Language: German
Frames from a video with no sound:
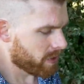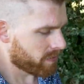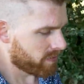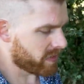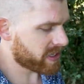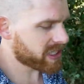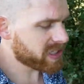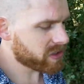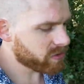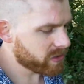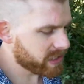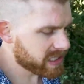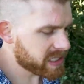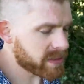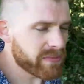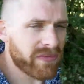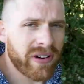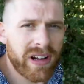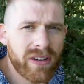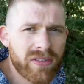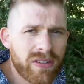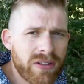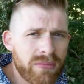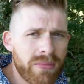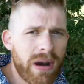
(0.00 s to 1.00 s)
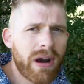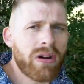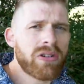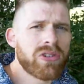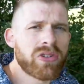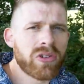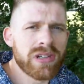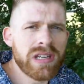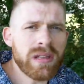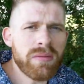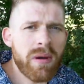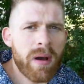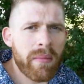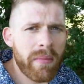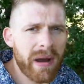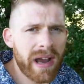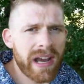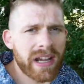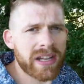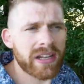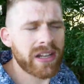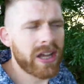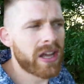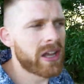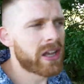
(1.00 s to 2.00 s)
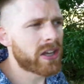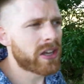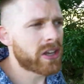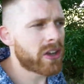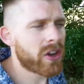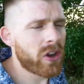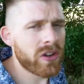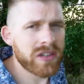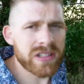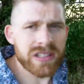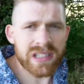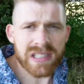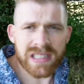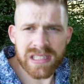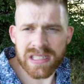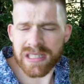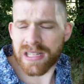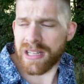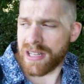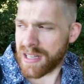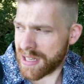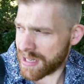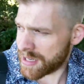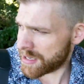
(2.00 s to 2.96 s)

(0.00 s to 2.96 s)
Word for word: Was du jetzt im Fall von einem Auto lieber machen könntest,